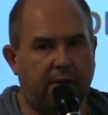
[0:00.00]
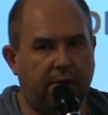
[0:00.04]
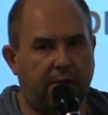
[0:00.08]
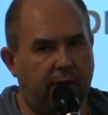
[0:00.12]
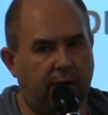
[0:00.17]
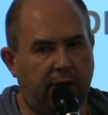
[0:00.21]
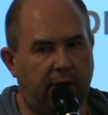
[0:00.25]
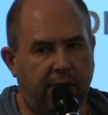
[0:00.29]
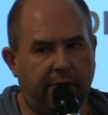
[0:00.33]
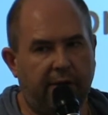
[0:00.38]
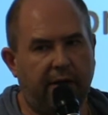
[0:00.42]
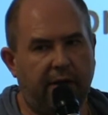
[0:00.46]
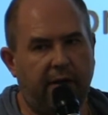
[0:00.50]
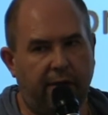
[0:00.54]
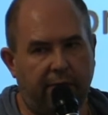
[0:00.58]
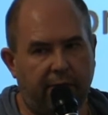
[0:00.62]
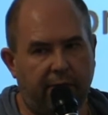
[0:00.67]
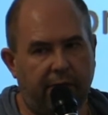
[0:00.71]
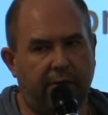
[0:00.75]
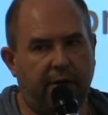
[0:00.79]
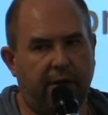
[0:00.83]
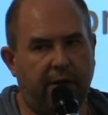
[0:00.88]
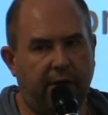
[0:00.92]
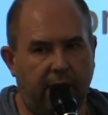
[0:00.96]

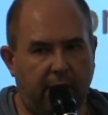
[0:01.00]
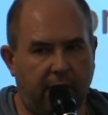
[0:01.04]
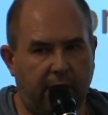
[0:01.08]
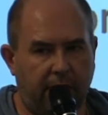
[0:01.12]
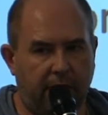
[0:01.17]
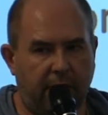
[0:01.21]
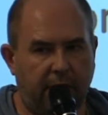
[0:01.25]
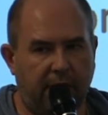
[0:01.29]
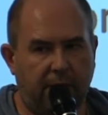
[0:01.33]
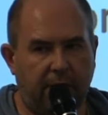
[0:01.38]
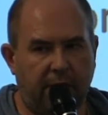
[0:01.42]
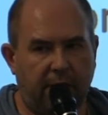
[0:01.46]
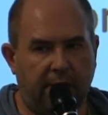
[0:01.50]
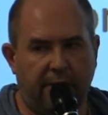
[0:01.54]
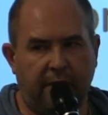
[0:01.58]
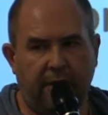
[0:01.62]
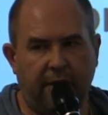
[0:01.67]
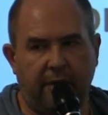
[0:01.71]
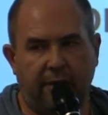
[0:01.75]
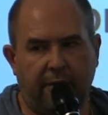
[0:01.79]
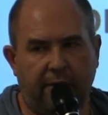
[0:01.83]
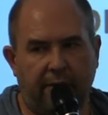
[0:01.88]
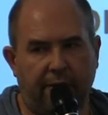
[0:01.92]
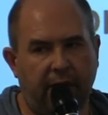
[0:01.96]
recovery
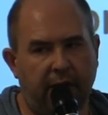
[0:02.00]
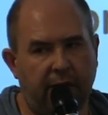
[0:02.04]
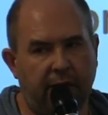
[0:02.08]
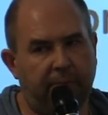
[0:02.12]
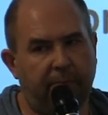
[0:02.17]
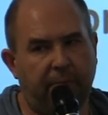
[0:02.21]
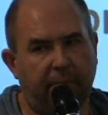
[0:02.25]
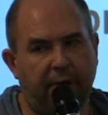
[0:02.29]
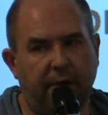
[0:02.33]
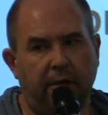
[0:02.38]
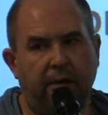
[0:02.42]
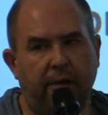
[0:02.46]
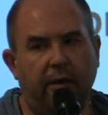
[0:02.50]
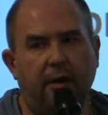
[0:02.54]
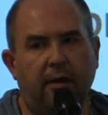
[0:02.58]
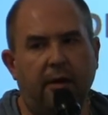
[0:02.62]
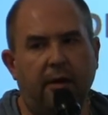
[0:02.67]
memory therapy,